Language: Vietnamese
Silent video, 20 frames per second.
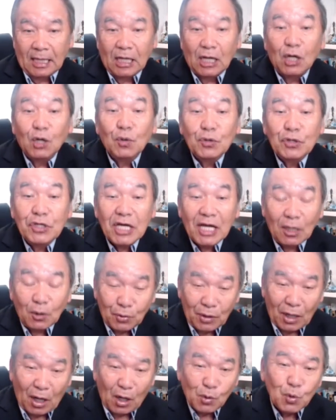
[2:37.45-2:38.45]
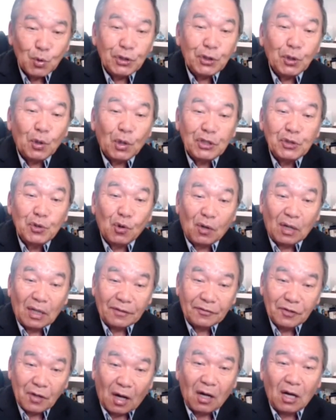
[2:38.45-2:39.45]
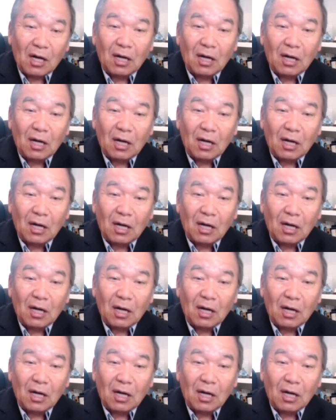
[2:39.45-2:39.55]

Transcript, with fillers: luôn chế luôn nó của chỗ chỗ cho